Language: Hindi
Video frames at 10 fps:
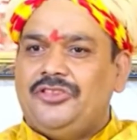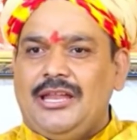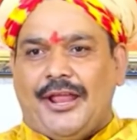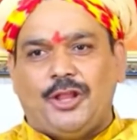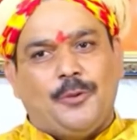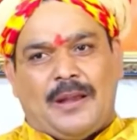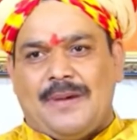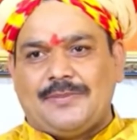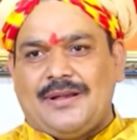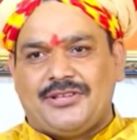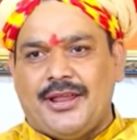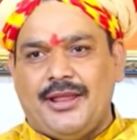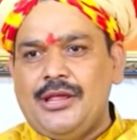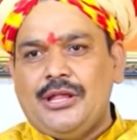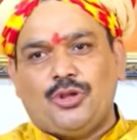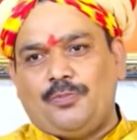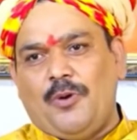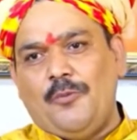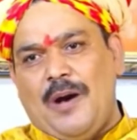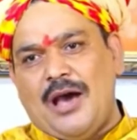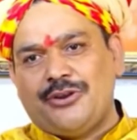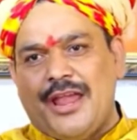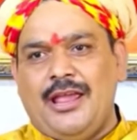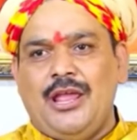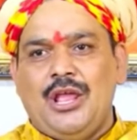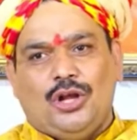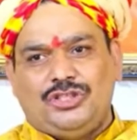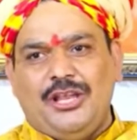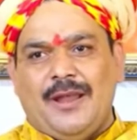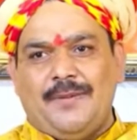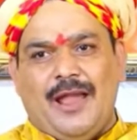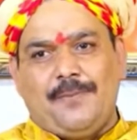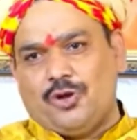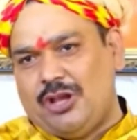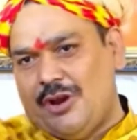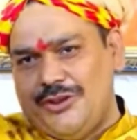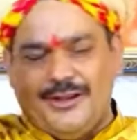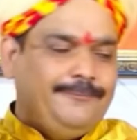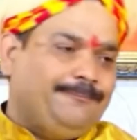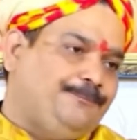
दिल लगे तो परमात्मा से लगे तो भाव पार हो जाएंगे और जीवन में आपका उत्थान हो जाएगा